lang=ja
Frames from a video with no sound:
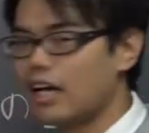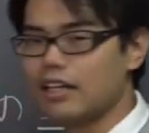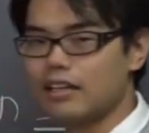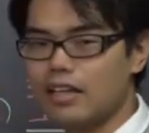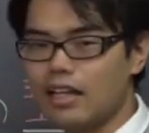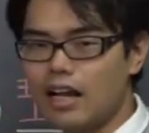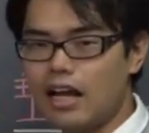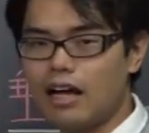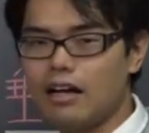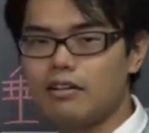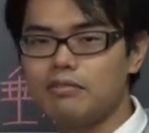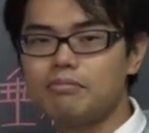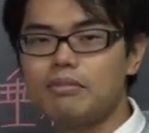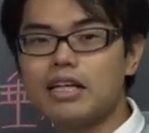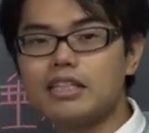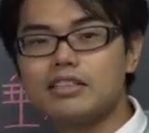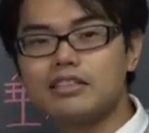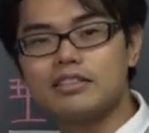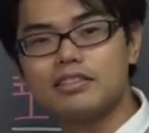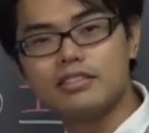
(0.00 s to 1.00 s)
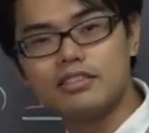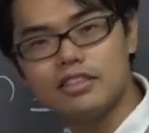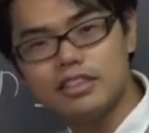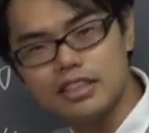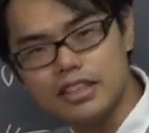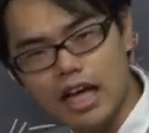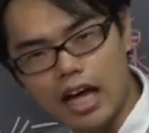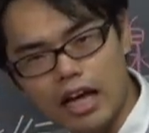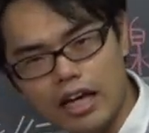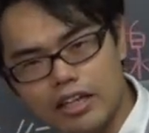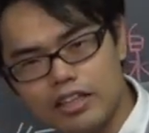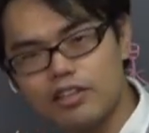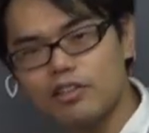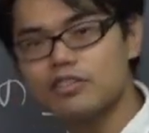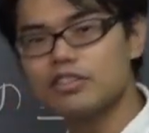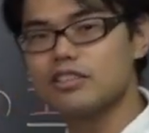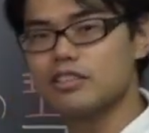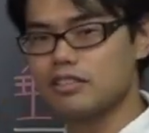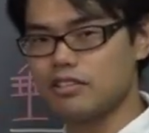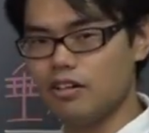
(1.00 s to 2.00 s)
があったらまず水線
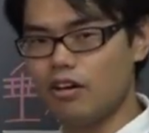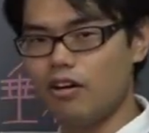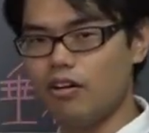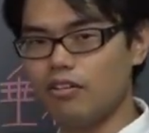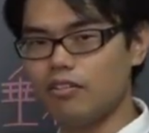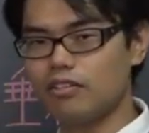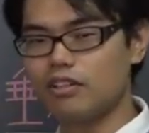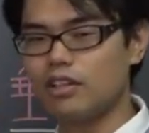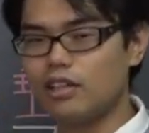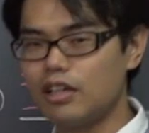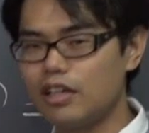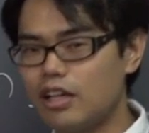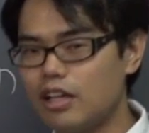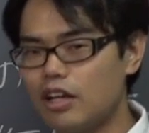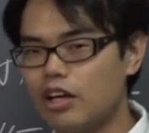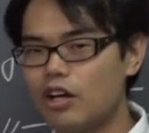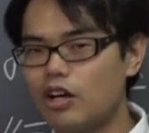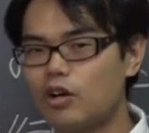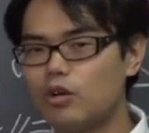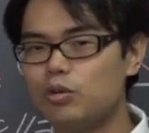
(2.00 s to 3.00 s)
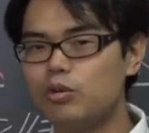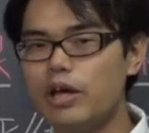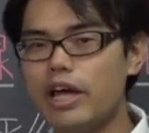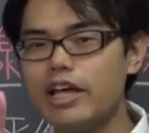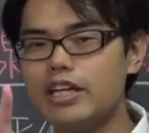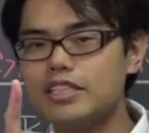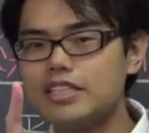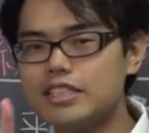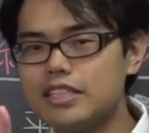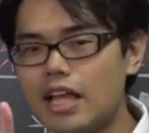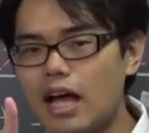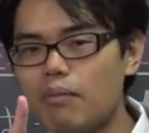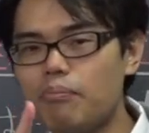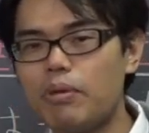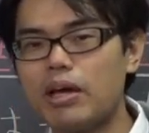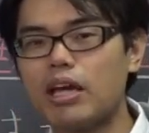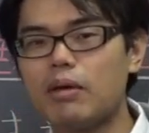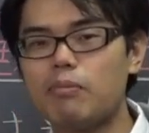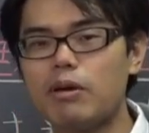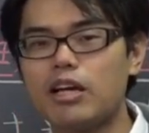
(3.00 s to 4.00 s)
一つ作ろう上下
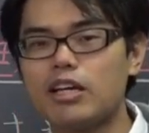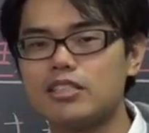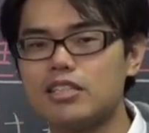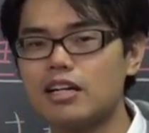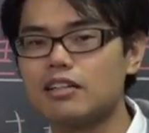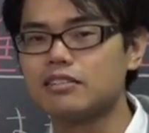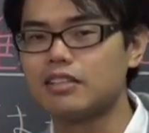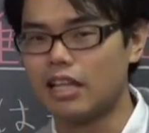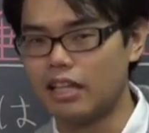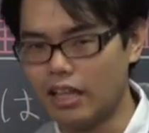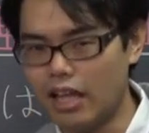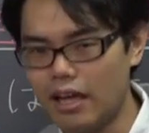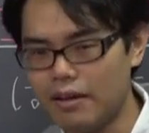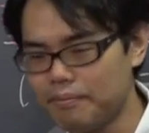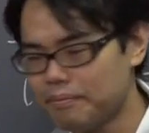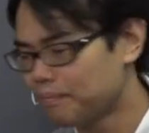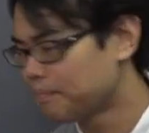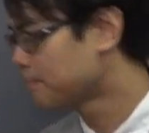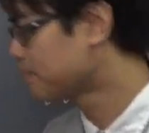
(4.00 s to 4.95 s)
ペケペケ作戦ね